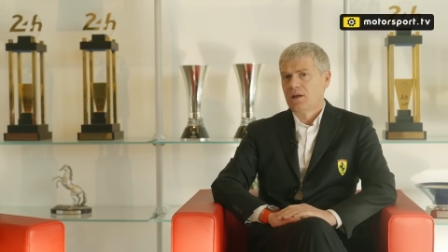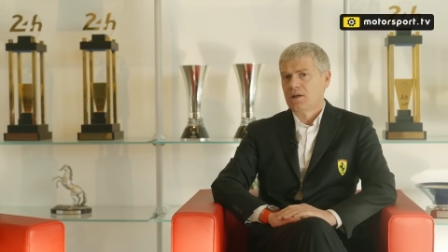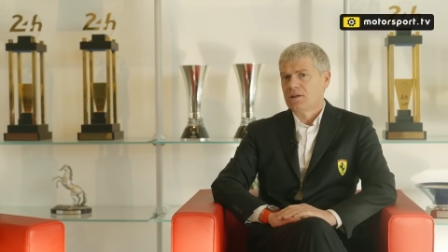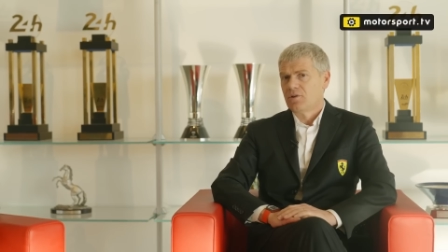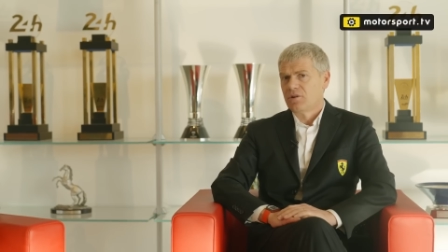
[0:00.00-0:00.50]

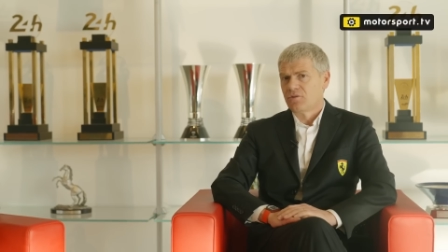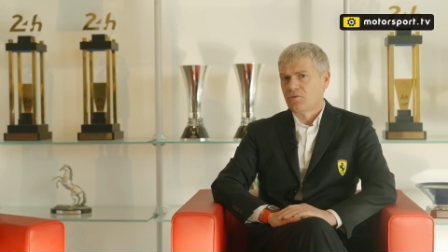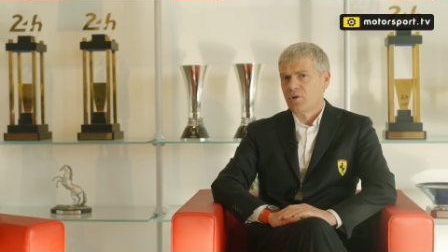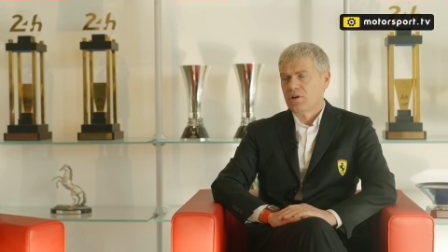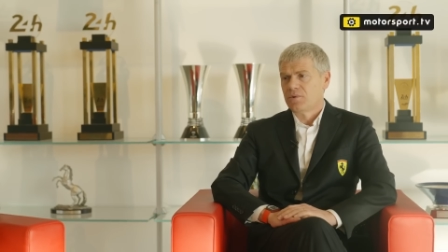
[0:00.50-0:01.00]
le regole
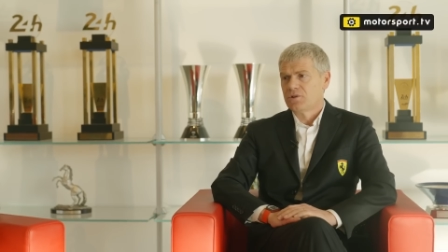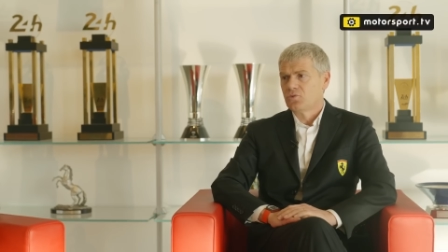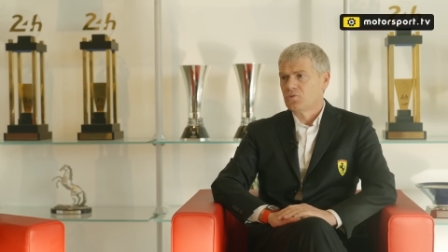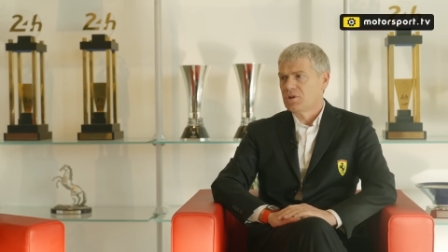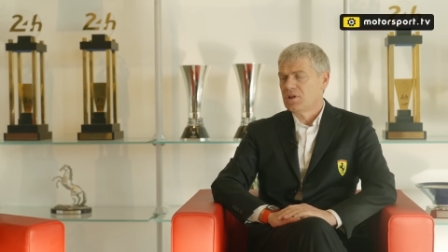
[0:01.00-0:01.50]
sono uguali per
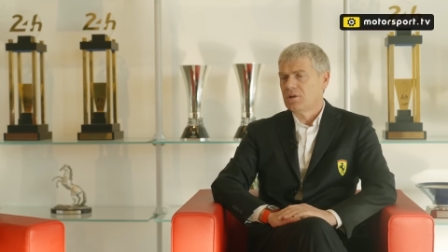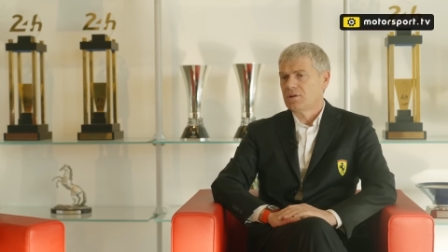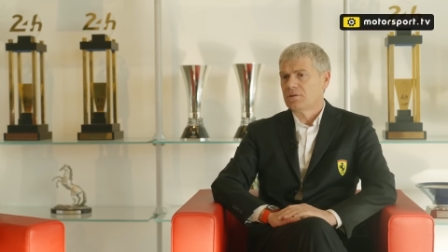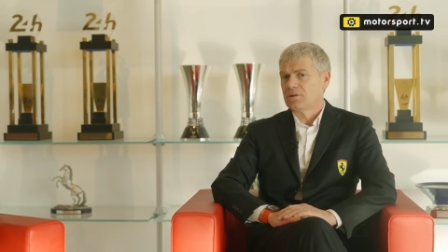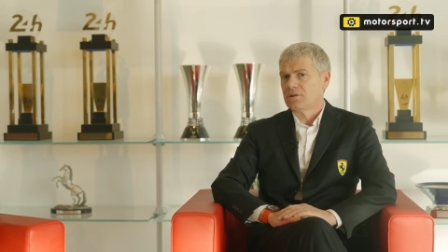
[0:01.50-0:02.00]
tutti,
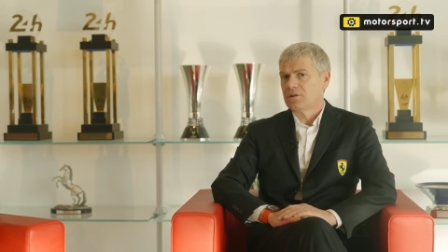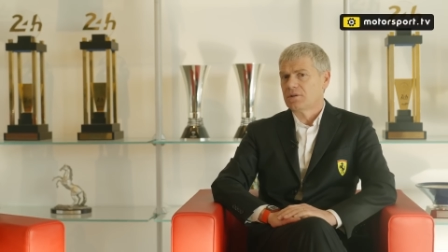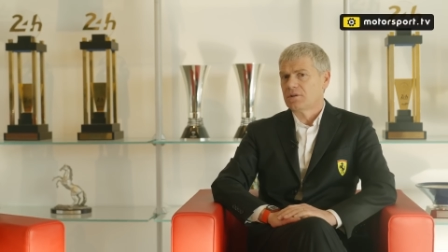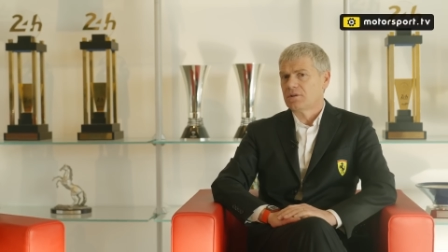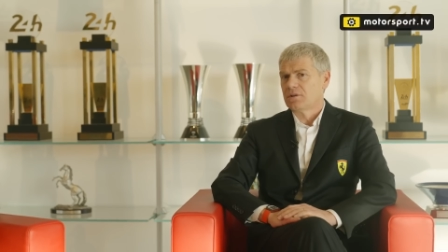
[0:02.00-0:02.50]

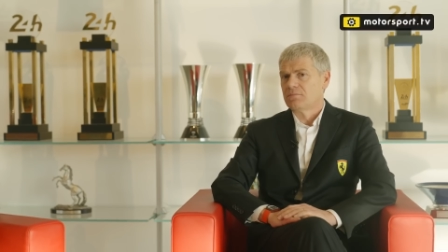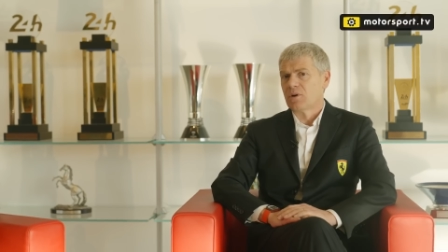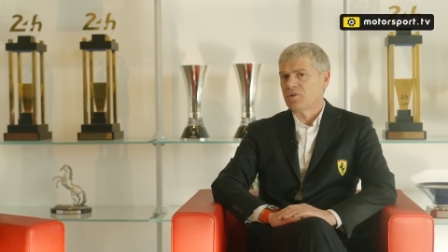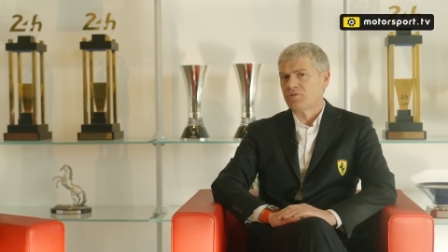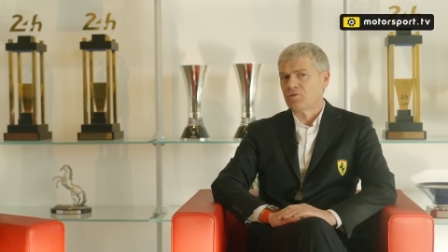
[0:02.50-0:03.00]
eh,
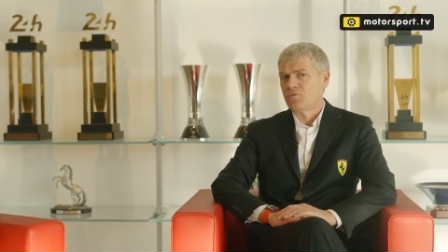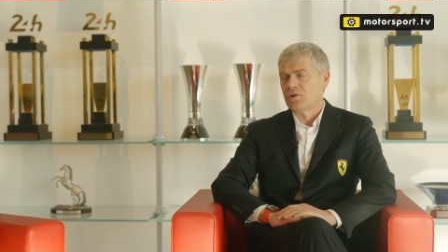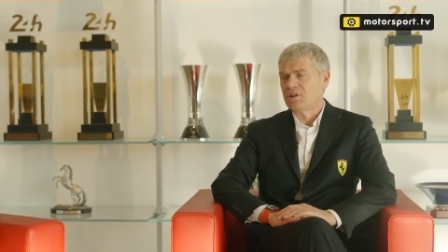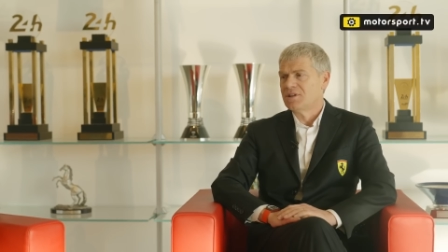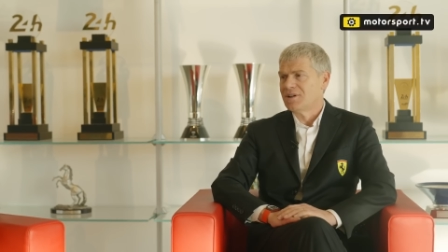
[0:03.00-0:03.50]
ma questo non
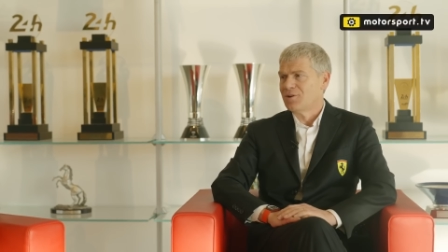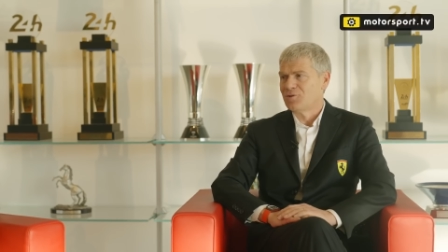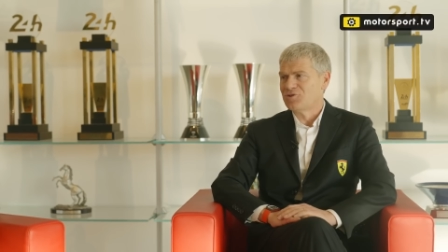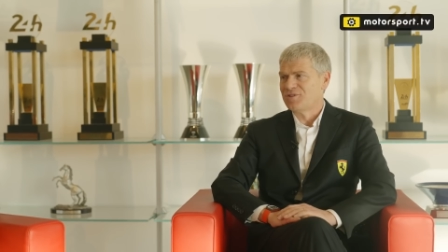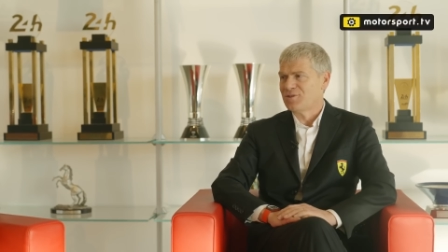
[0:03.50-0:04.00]
vuol dire che
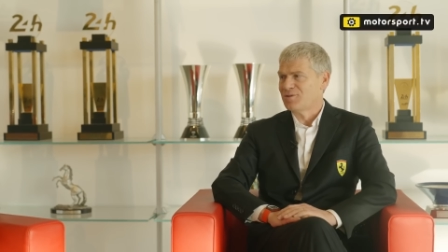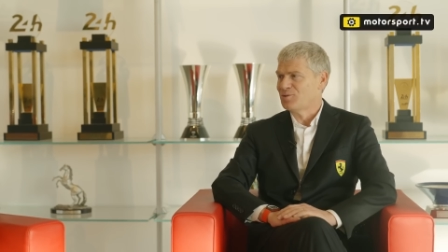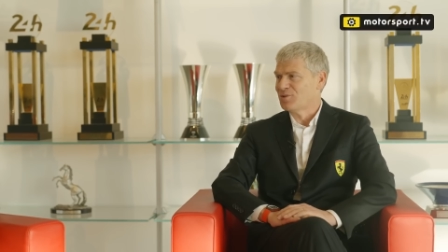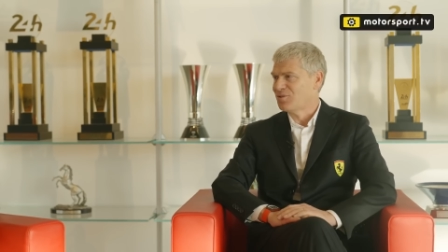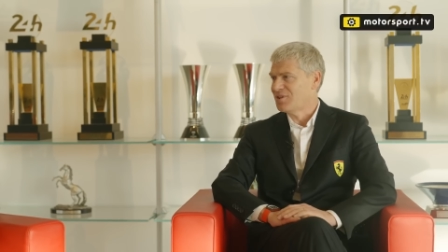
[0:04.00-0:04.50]
non ci siano
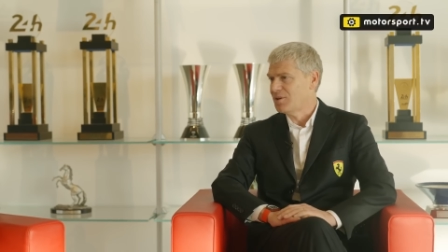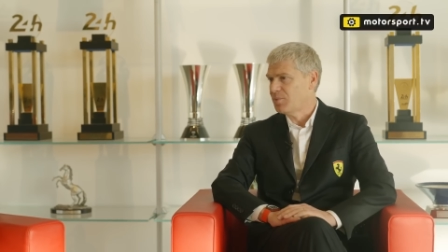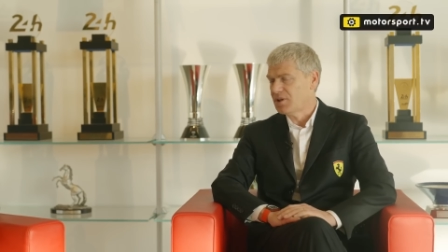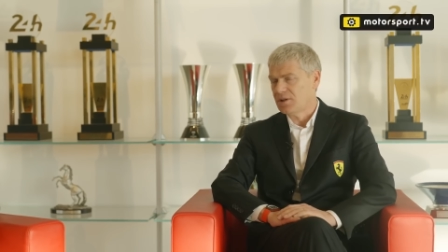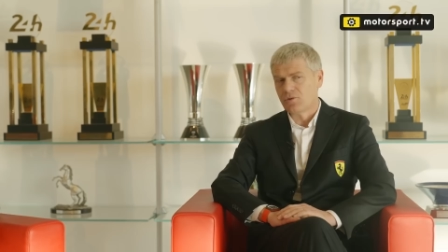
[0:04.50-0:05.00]
situazioni di
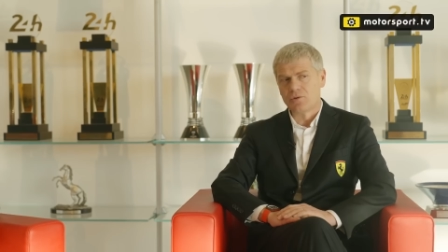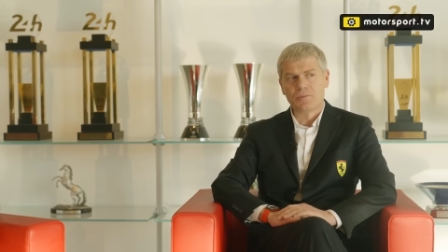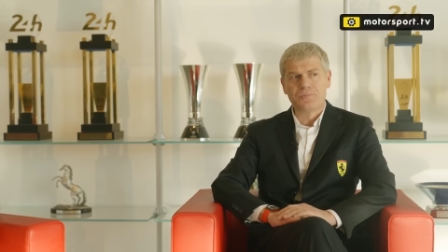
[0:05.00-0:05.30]
pericolo.